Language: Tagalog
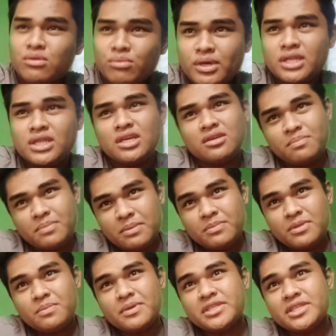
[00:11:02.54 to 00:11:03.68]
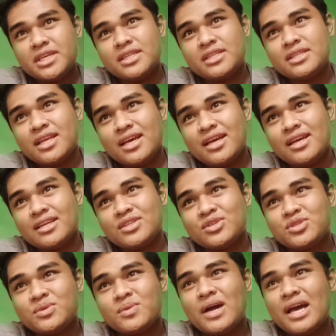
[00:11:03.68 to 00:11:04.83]
pwedeng 50% na
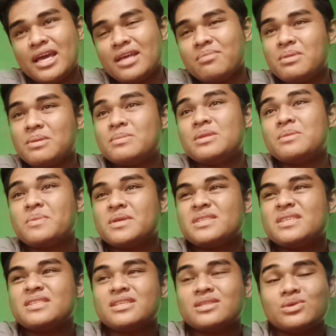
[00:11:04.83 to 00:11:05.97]
jujuwain 50% na